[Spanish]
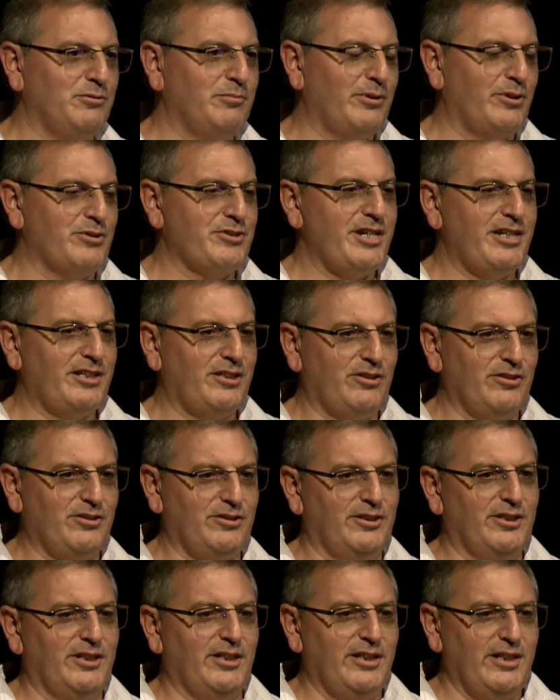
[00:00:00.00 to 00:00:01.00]
un
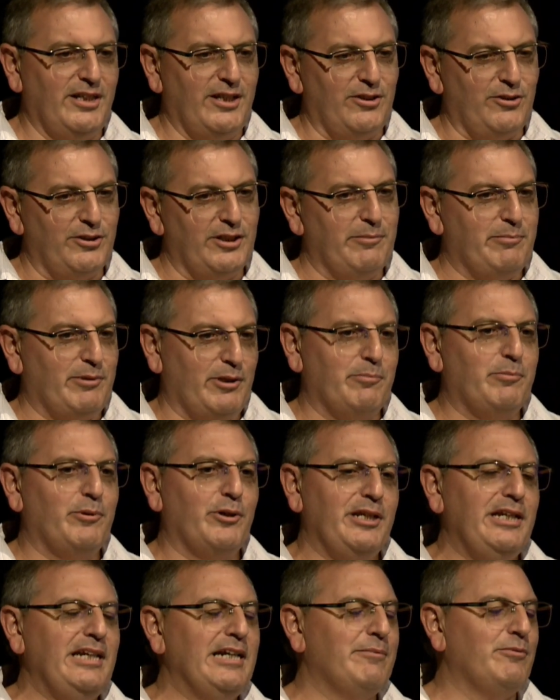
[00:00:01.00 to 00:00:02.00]
proyecto donde
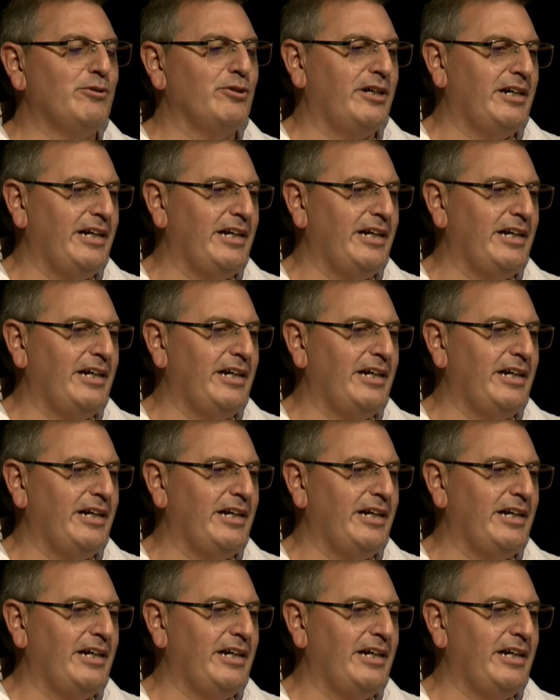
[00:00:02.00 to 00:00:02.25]
proponíamos